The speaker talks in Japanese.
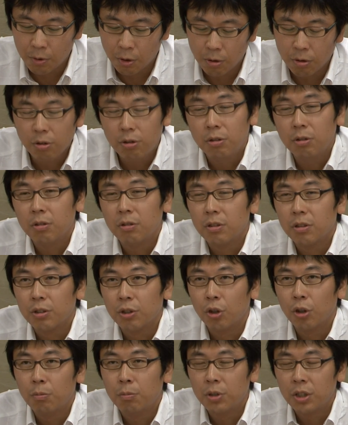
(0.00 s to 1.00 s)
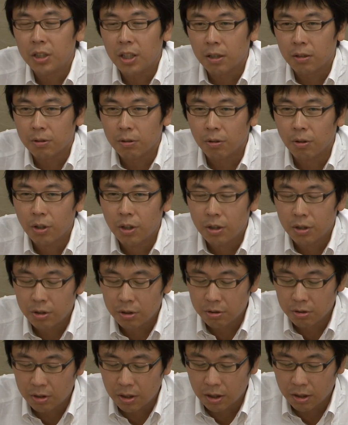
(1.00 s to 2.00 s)
も業務委託と
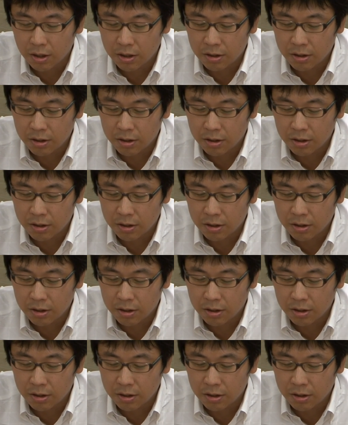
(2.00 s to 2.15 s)
いう、